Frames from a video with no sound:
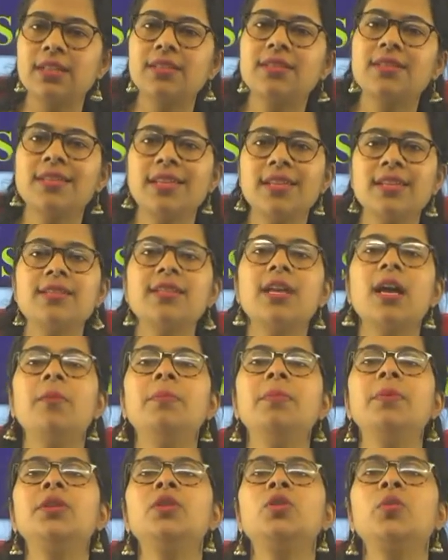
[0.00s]
सिंस
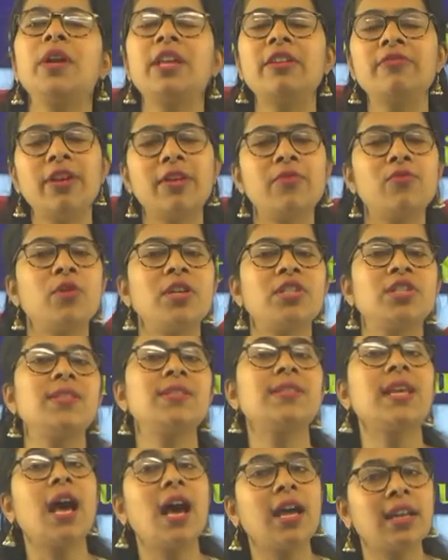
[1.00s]
अब 25
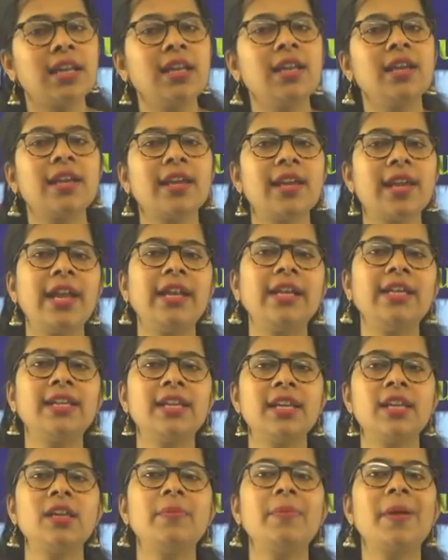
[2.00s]
क्वेश्चंस आने लगे हैं
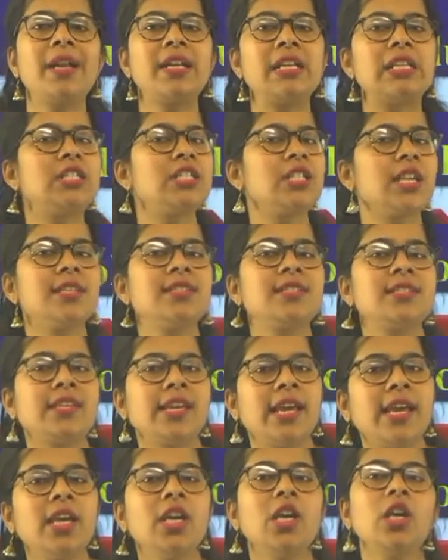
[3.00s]
एन ने पैटर्न चेंज
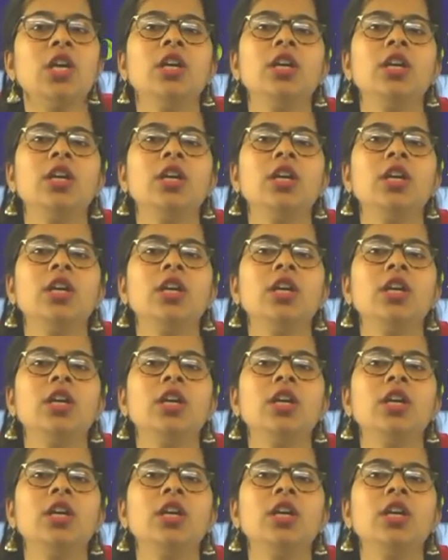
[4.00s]
किया है